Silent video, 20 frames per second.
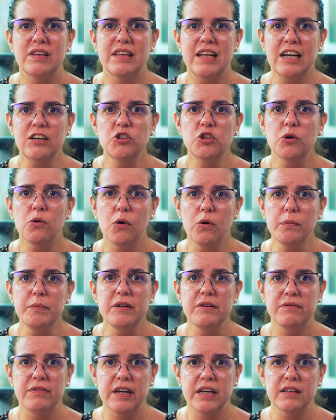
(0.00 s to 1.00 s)
sinais de
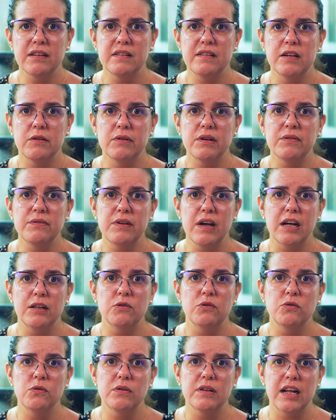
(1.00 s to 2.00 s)
compra e venda serão
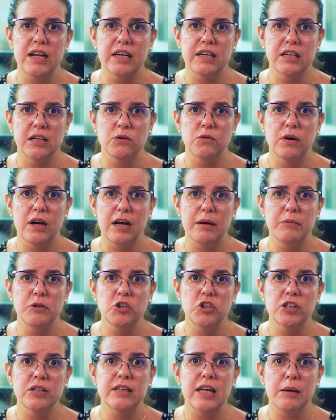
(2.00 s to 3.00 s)
enviados no Telegram do
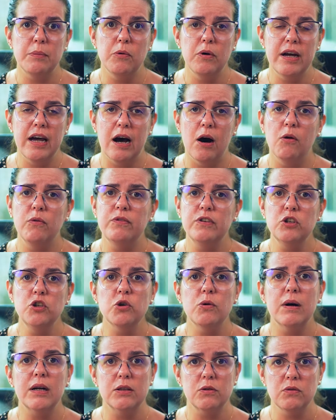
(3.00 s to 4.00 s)
Rabbit em tempo real
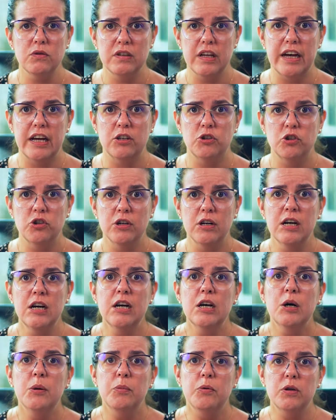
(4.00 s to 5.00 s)
24/7.
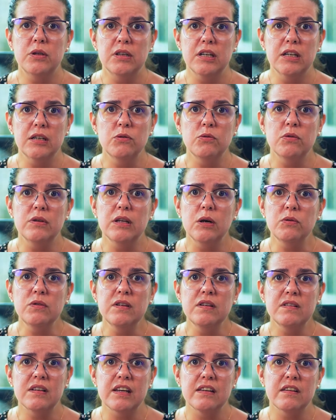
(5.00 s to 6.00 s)
Portanto, não
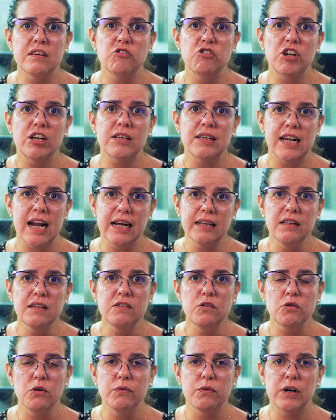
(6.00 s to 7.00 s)
se esqueça de entrar
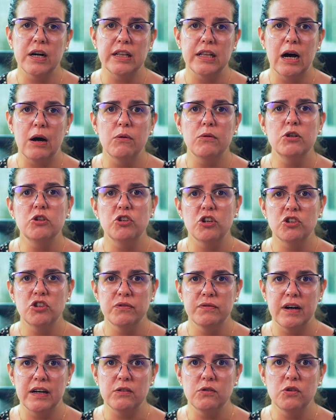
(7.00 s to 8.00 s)
nesse novo canal e de
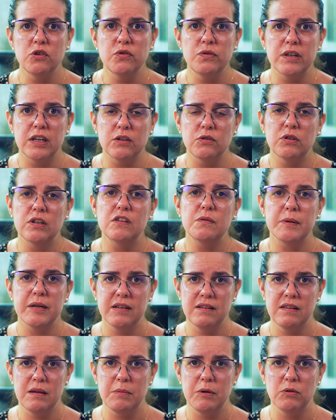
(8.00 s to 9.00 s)
ativar as notificações para
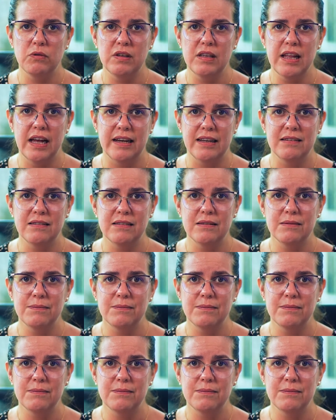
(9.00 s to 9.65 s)
receber os sinais.